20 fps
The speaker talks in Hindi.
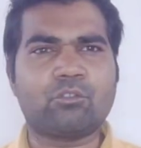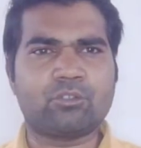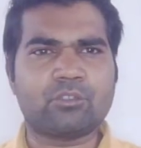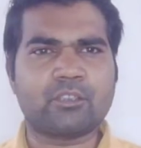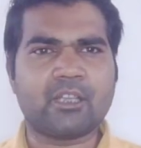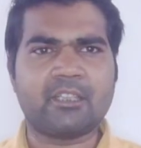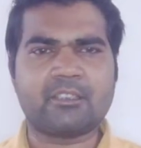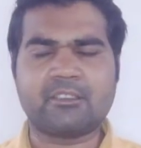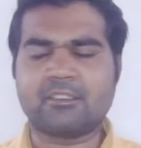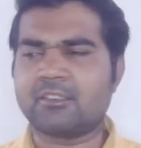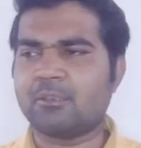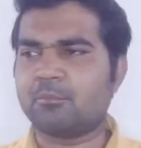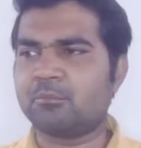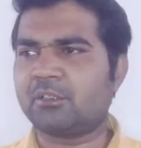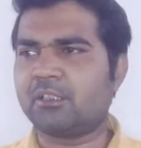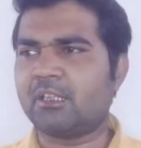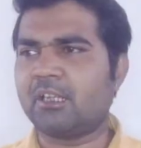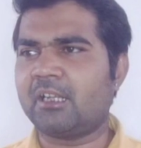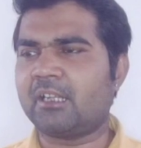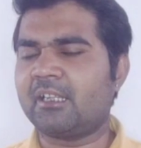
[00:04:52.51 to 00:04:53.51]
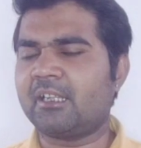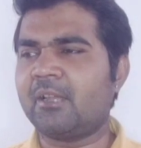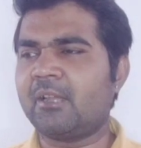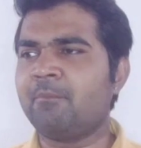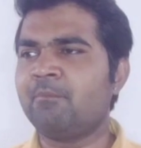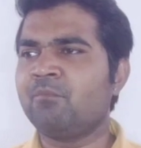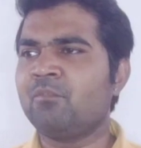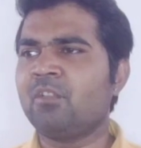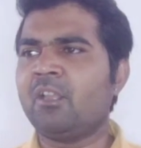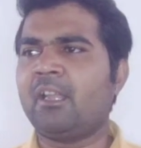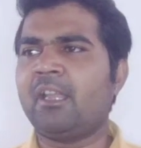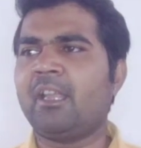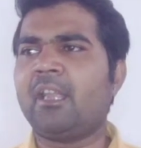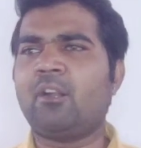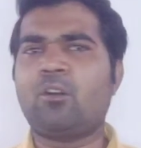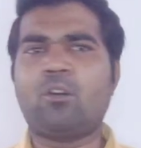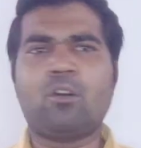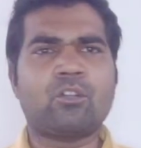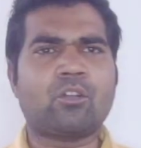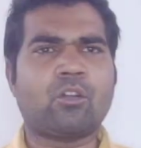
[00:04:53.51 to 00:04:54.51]
को शायद से समथिंग आ रही है
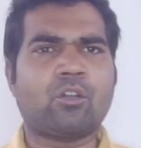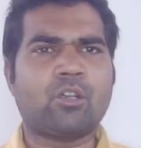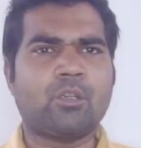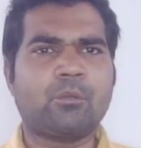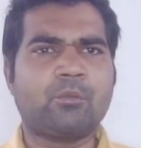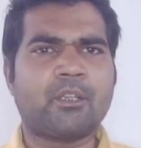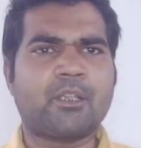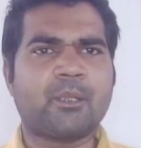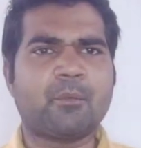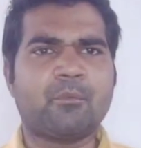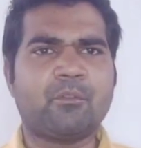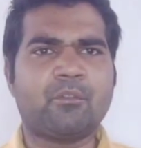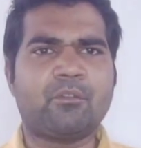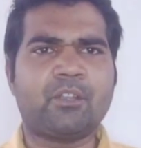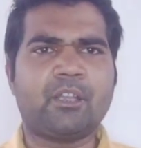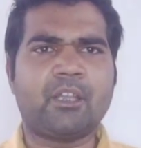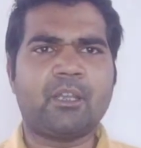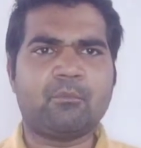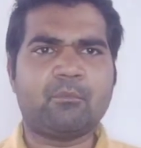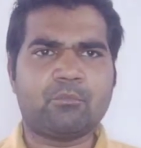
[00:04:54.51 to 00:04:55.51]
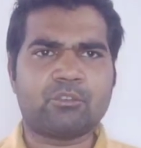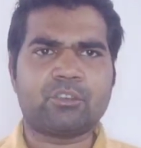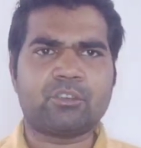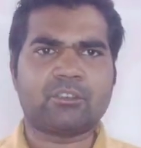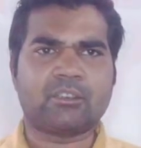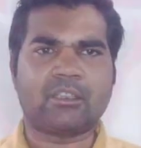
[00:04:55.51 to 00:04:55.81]
एक और हॉलीवुड की मूवी है मुझे